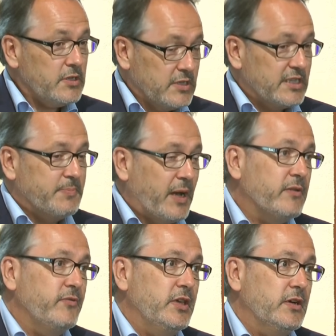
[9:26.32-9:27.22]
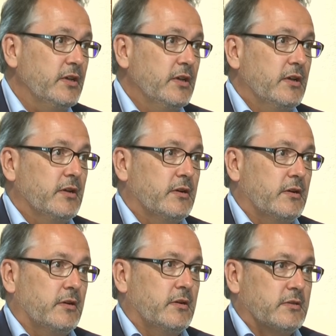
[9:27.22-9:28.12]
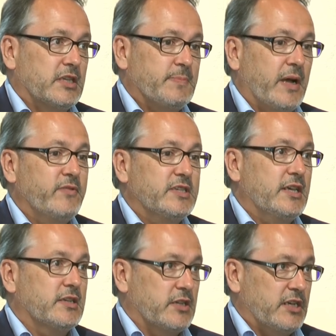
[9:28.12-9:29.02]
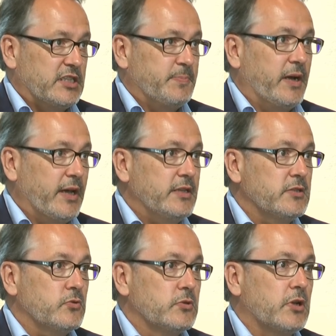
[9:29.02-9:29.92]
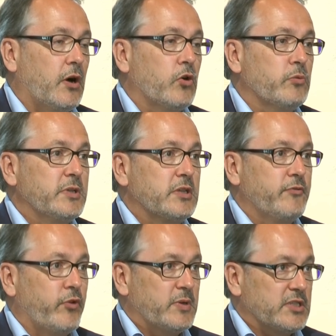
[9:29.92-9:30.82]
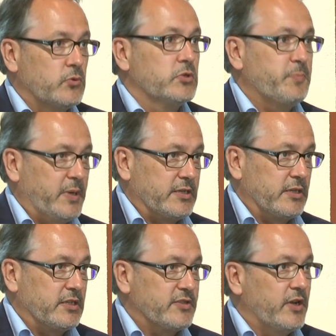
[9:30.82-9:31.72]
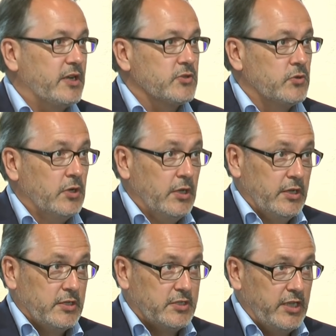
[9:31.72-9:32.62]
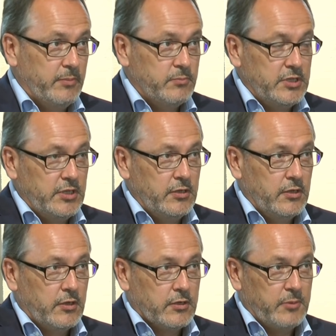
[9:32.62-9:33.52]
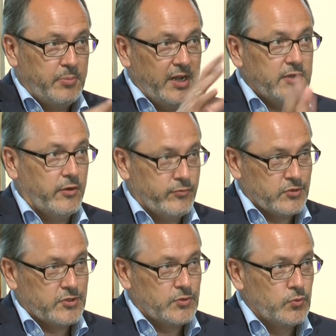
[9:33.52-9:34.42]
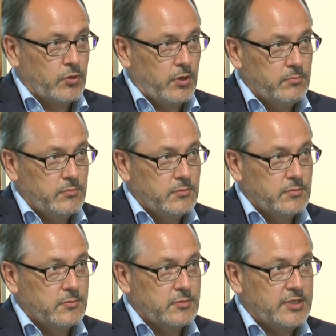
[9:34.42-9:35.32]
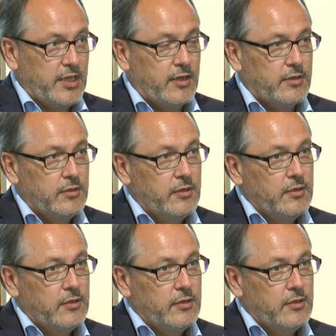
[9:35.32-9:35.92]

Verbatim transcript: Das machen wir. Äh, das machen wir sehr transparent und auch mit Informationsblättern, dass wir also Themen, die geballt auf uns zukommen, sehr